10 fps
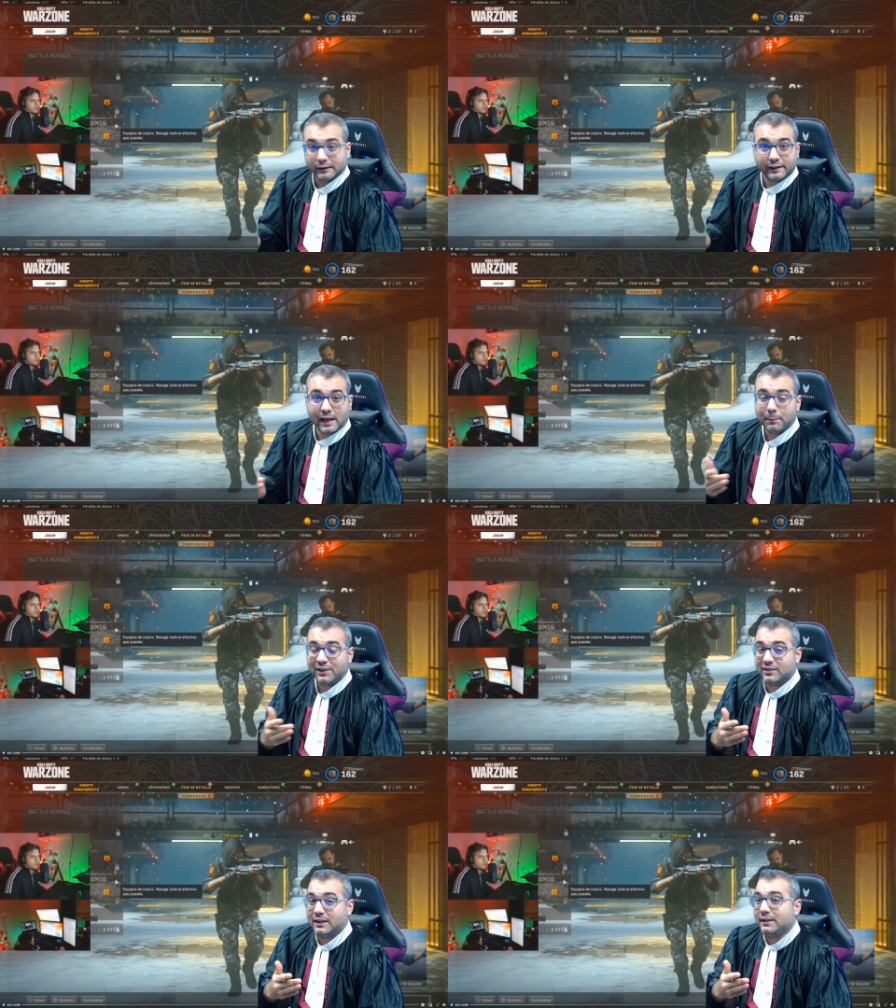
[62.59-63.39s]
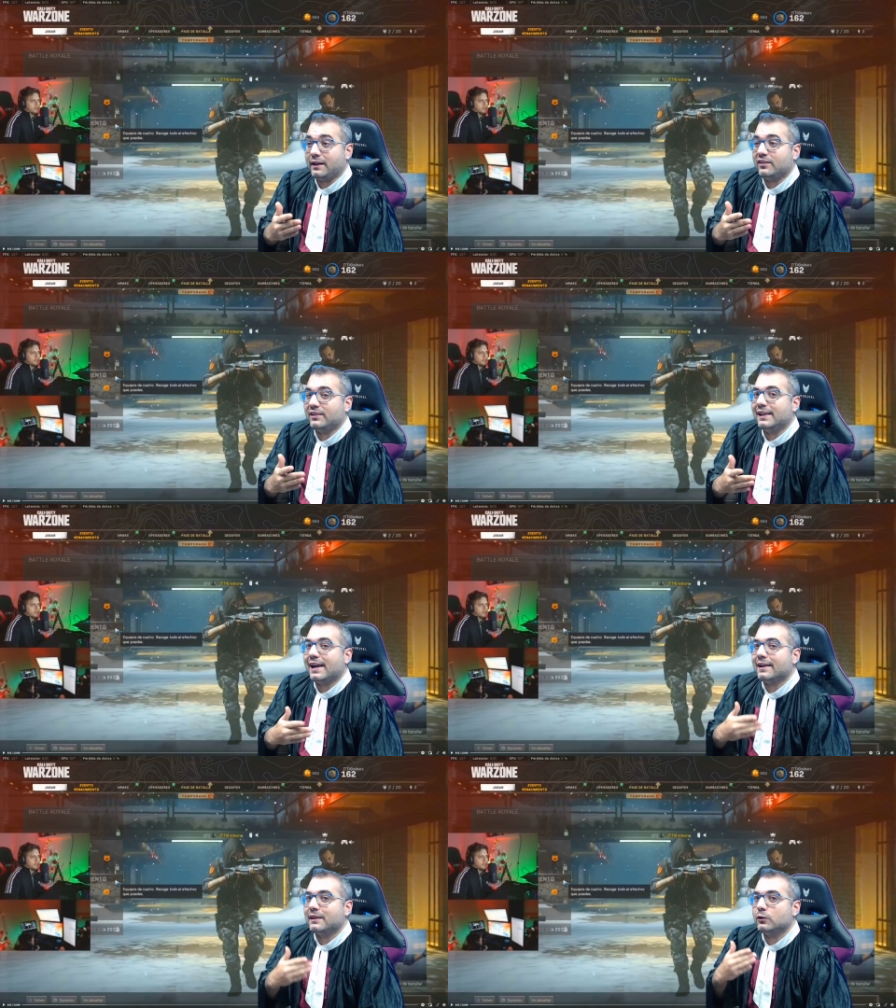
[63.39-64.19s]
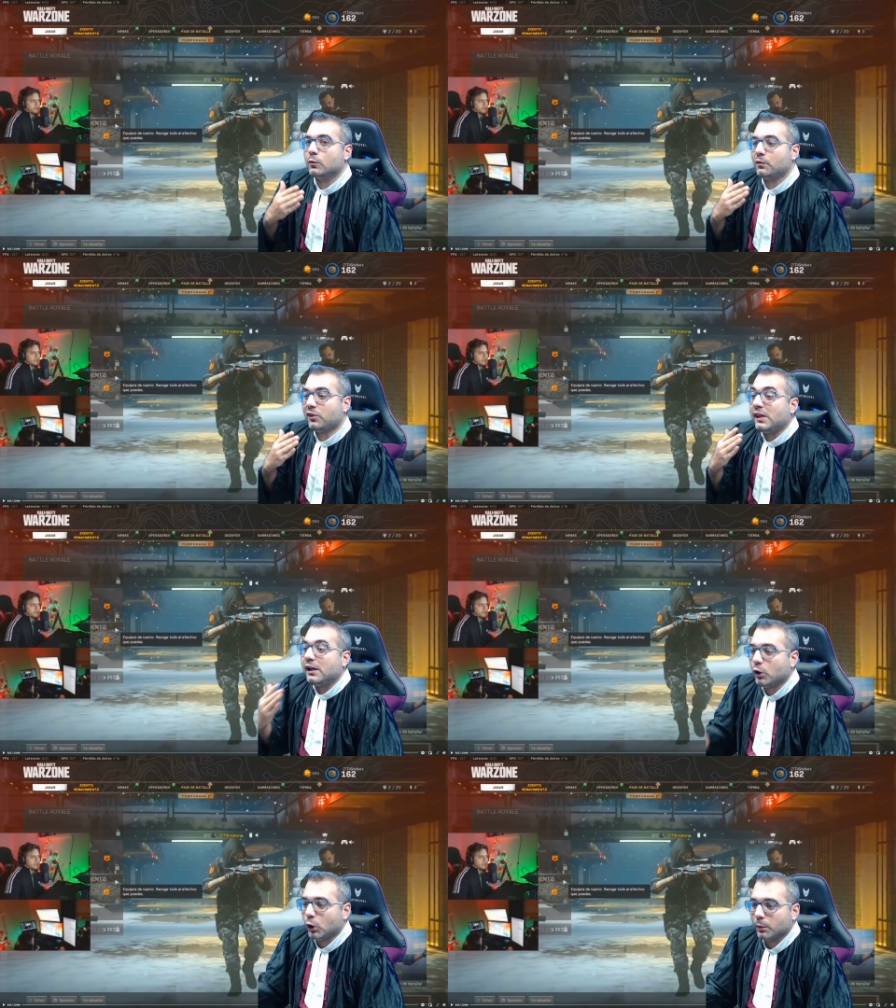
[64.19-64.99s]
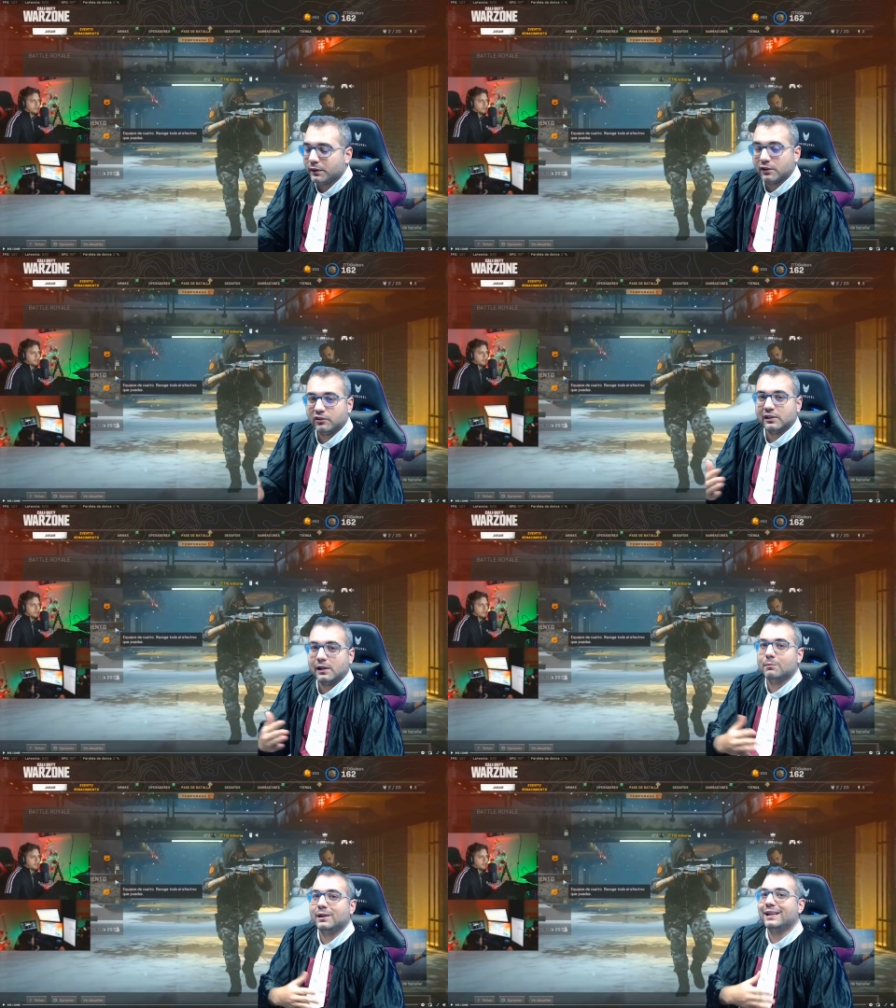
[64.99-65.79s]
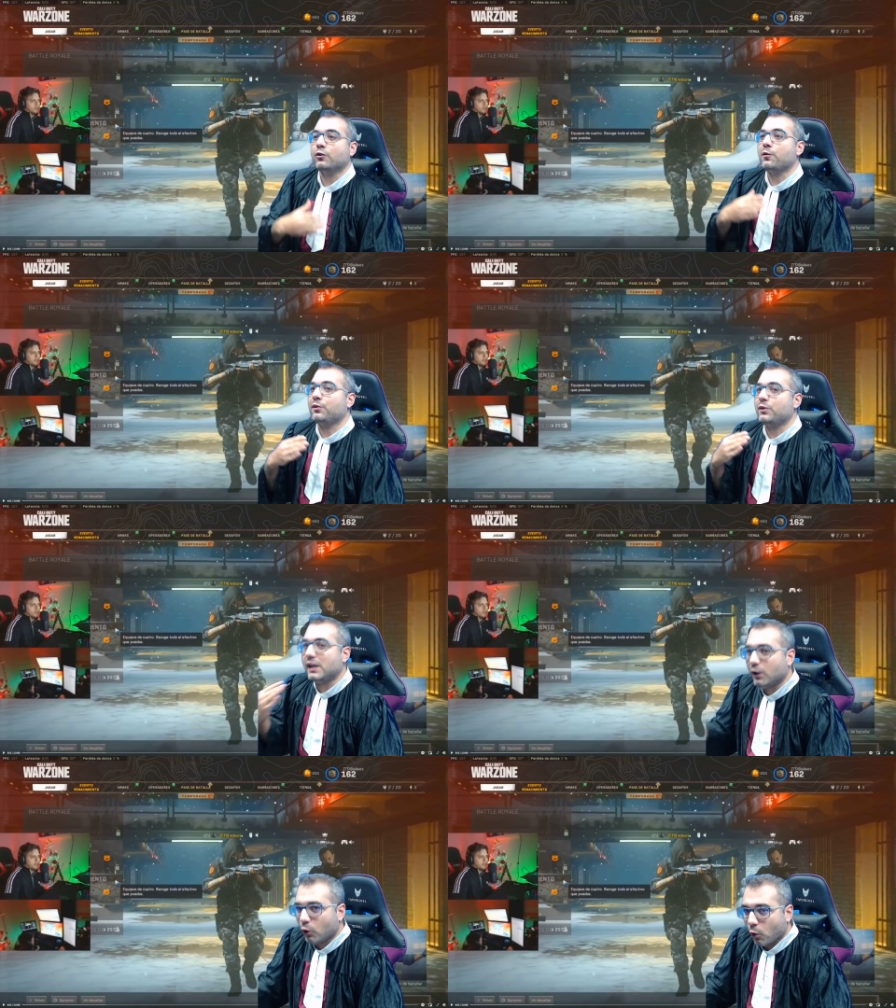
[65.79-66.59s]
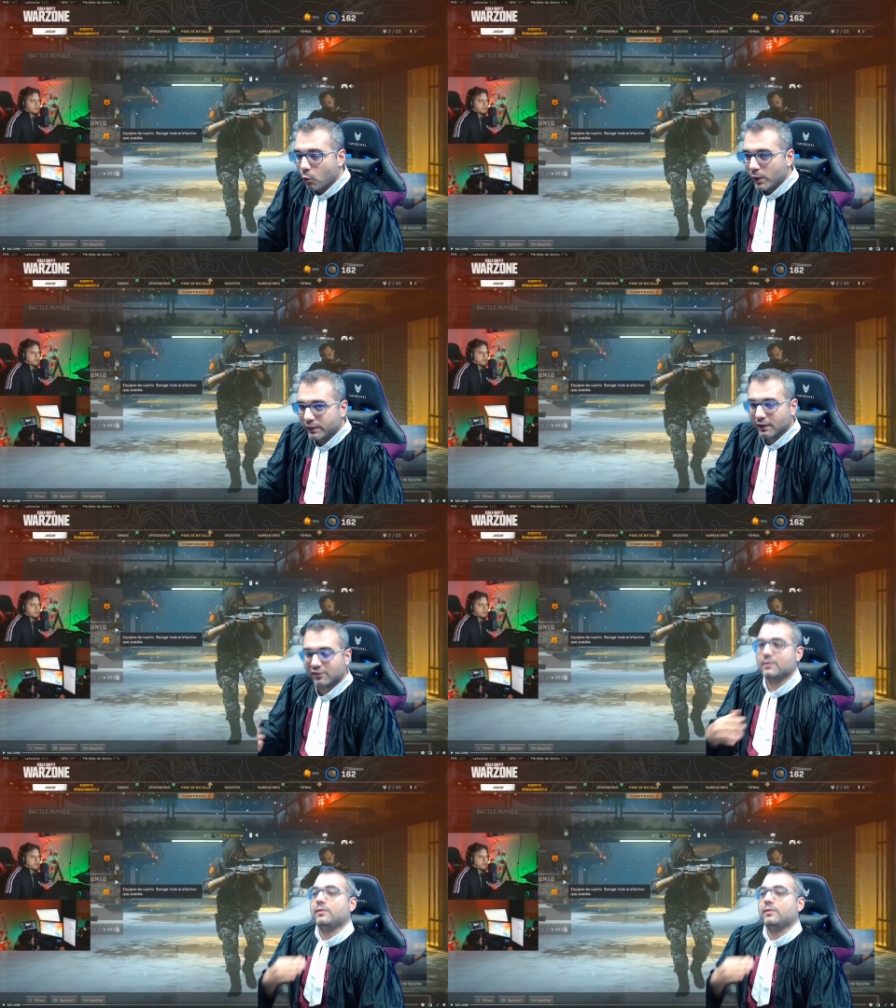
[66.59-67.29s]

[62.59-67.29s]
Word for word: que a pesar de que se le ha cazado cinco veces y se le han baneado cinco cuentas en